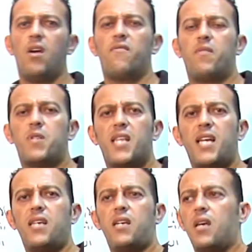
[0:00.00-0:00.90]

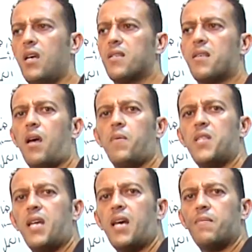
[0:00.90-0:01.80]
فبالتالي صعب
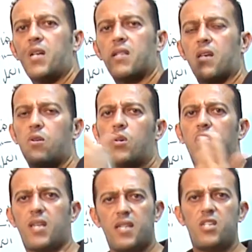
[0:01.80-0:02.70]
إن أنا أعمل
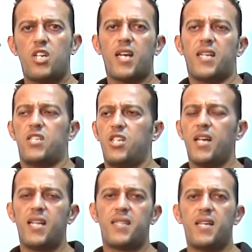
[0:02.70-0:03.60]
التغيرات هذه شغلة
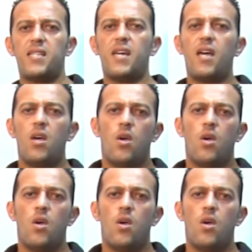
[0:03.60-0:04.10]
الشغلة الثانية